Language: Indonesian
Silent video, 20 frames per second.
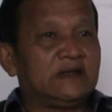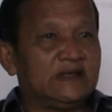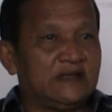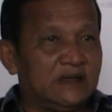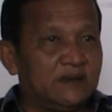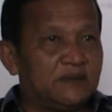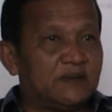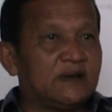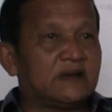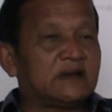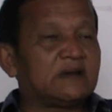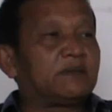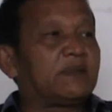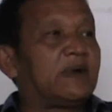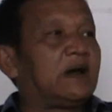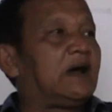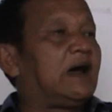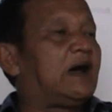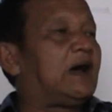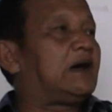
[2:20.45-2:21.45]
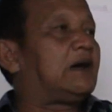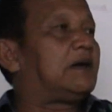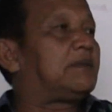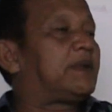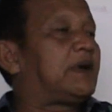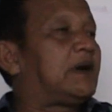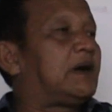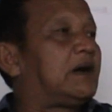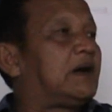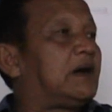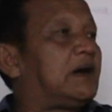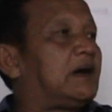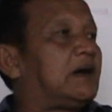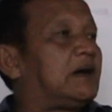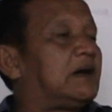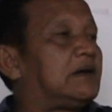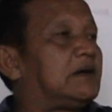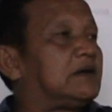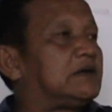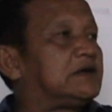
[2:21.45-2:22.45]
Iya Pak. Pak
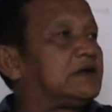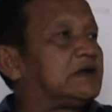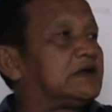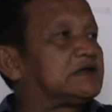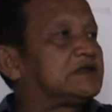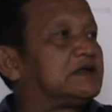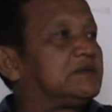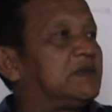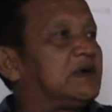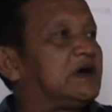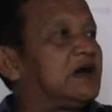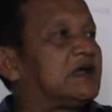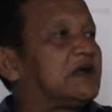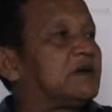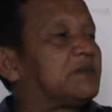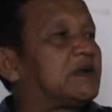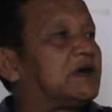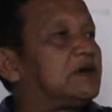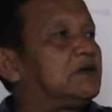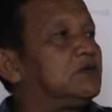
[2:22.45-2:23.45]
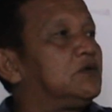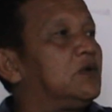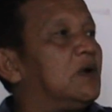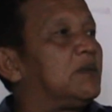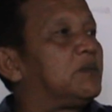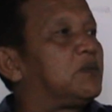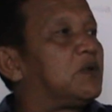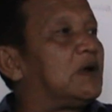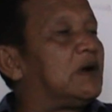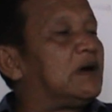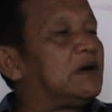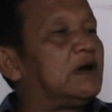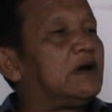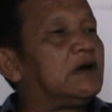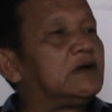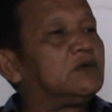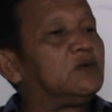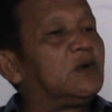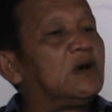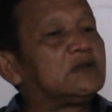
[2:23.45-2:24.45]
Pak Direksi mengharapkan 20
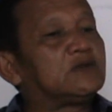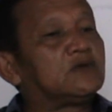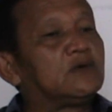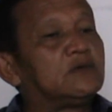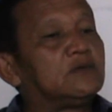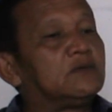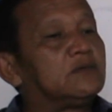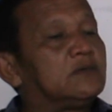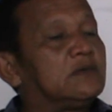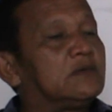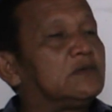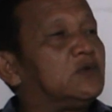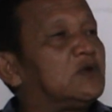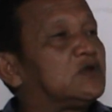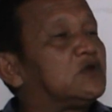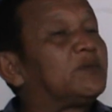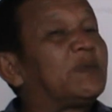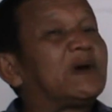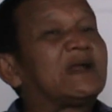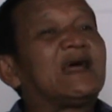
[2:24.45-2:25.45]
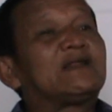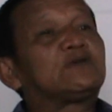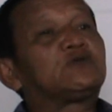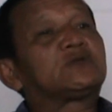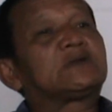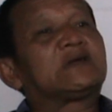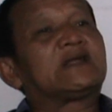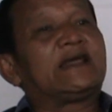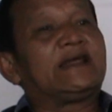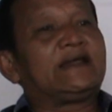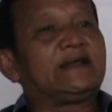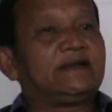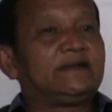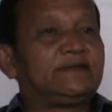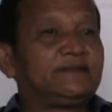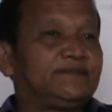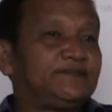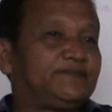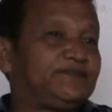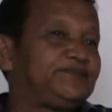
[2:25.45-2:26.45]
eh, 2 ton 2 ton 400 kering
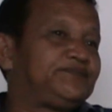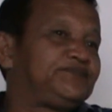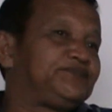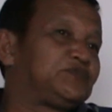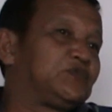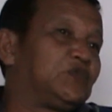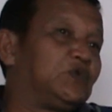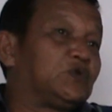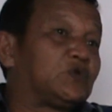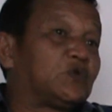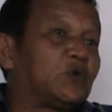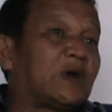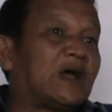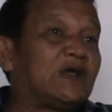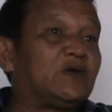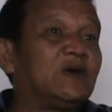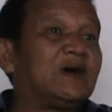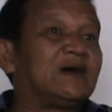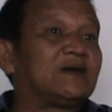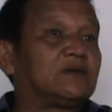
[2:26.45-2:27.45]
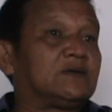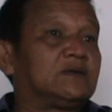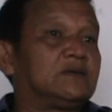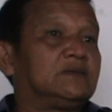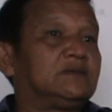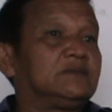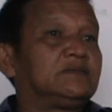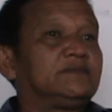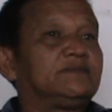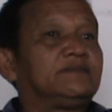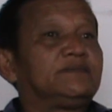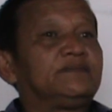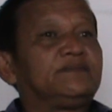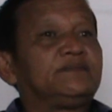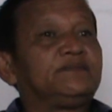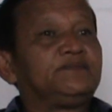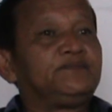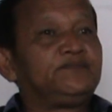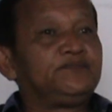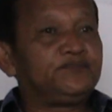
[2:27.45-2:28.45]
untuk kayu aro per
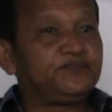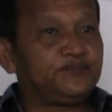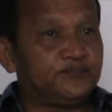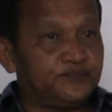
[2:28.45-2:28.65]
hektar Pak.